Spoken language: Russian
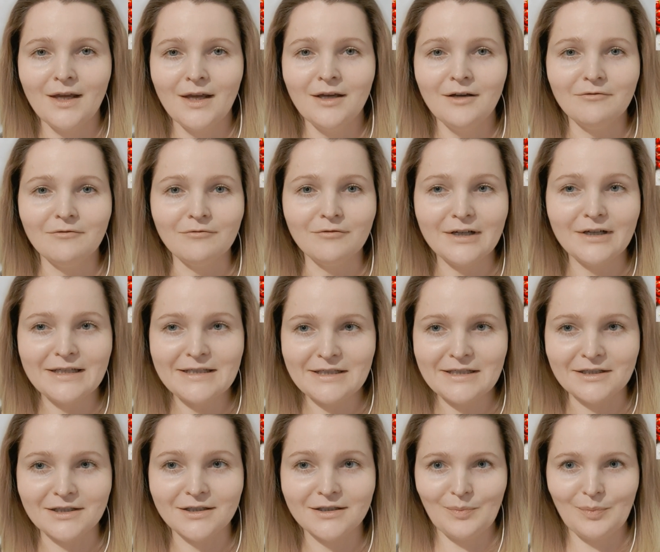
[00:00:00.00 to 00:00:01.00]
В
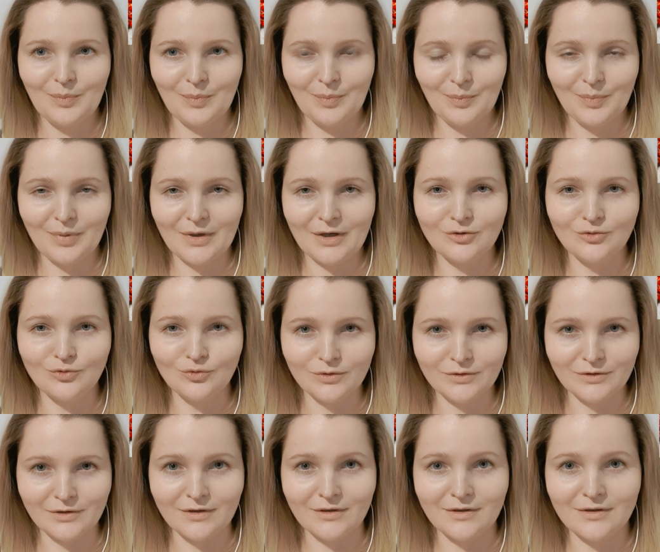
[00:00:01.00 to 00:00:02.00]
этих
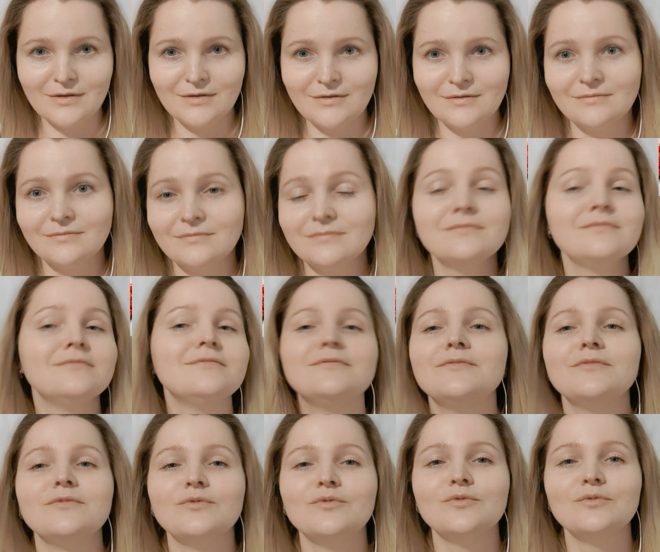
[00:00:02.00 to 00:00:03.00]
продуктах
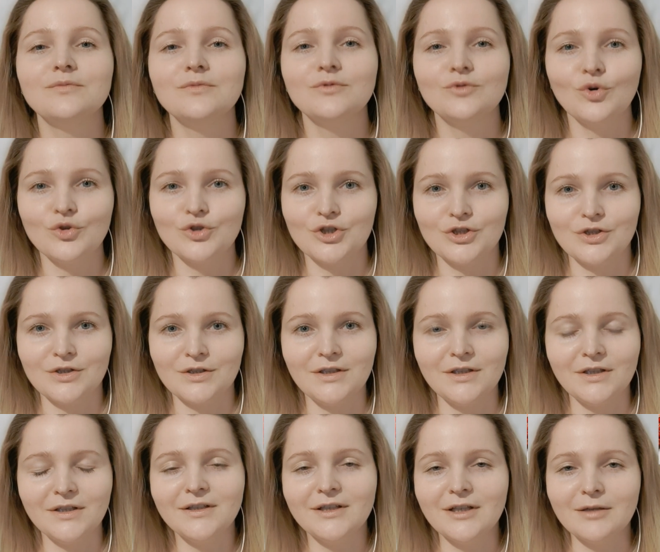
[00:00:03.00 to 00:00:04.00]
точно
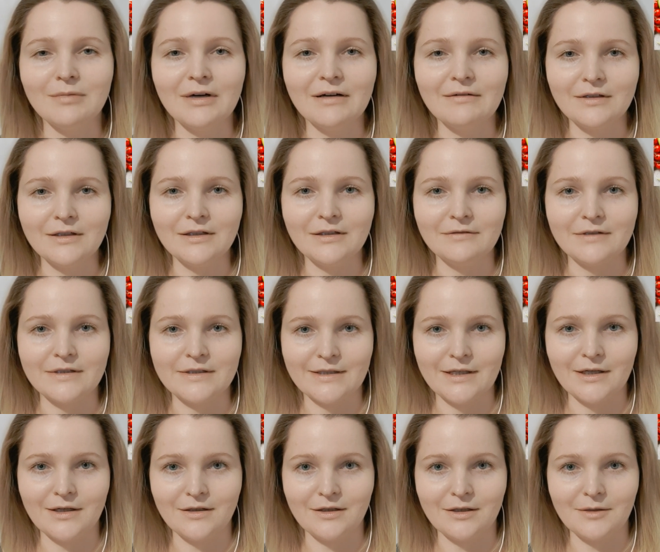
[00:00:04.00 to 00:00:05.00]
нет добавленного
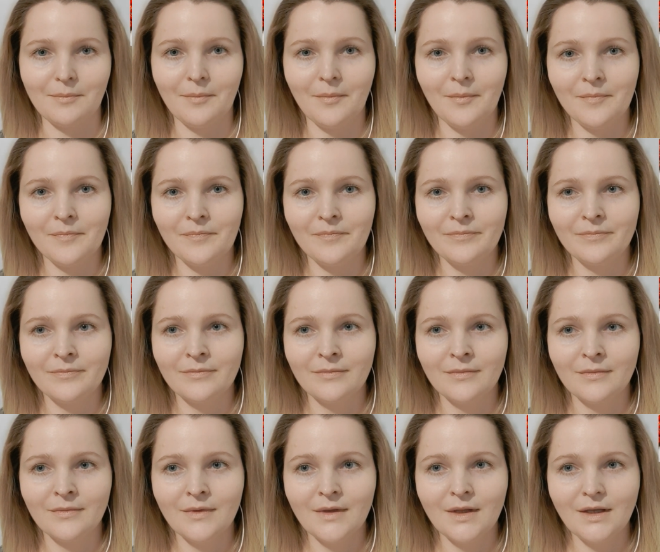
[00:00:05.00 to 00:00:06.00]
сахара.
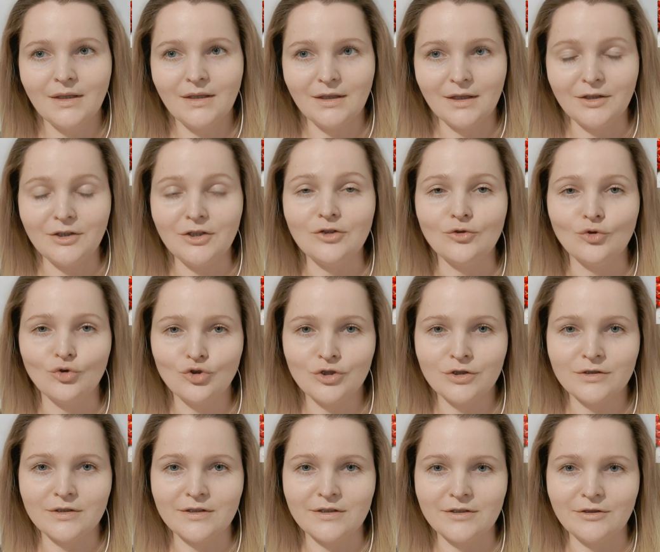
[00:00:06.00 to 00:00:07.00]
И они
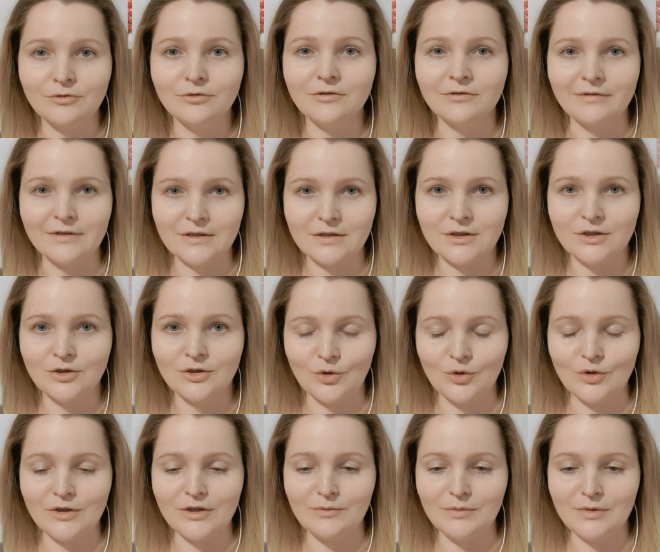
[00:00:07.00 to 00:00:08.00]
точно сделают вас
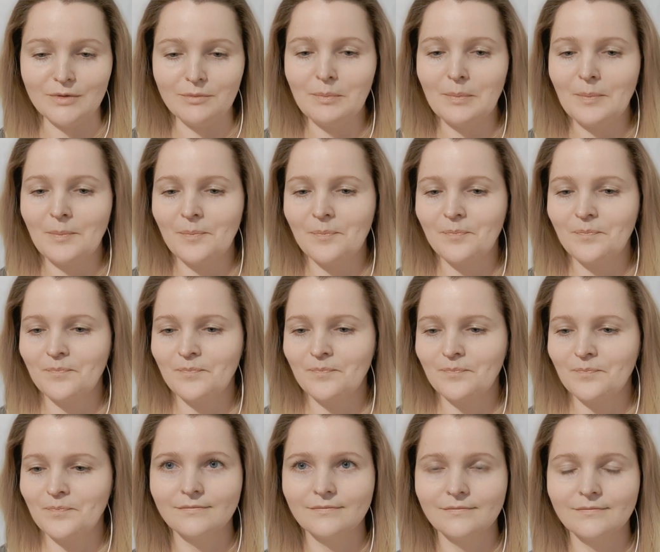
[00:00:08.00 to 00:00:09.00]
стройными.
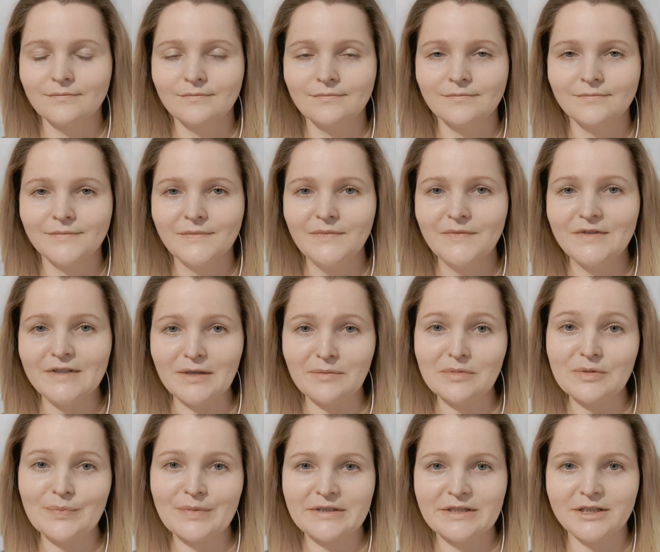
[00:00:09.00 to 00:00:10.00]
Всем
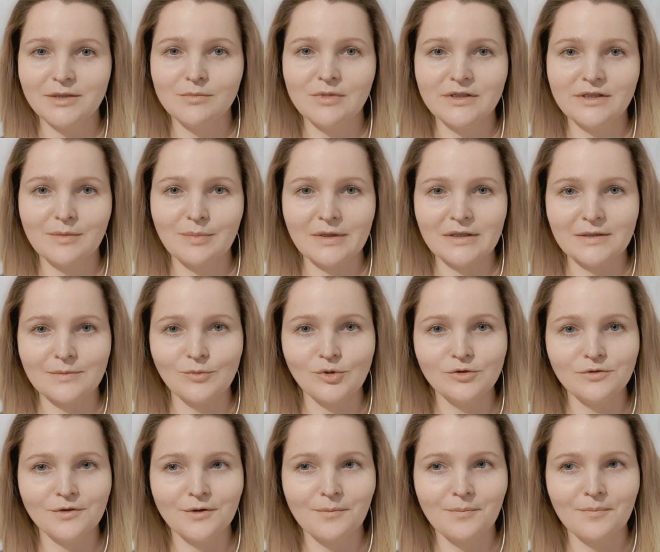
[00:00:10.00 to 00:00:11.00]
спасибо за
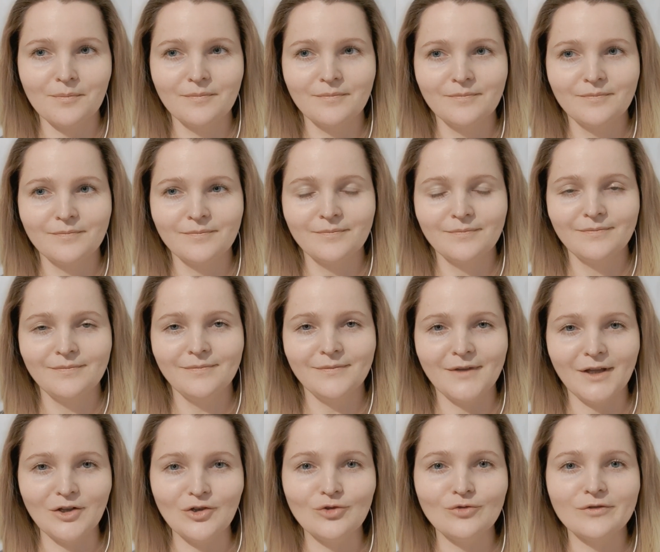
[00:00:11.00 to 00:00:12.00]
просмотр.
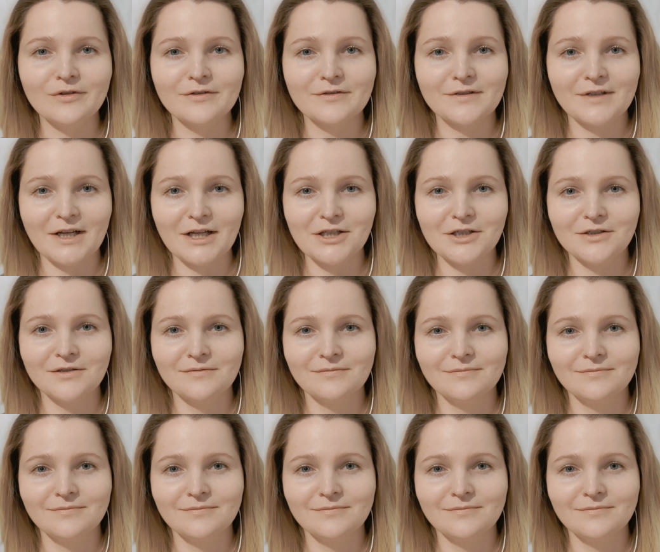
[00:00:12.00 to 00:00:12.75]
До новых встреч!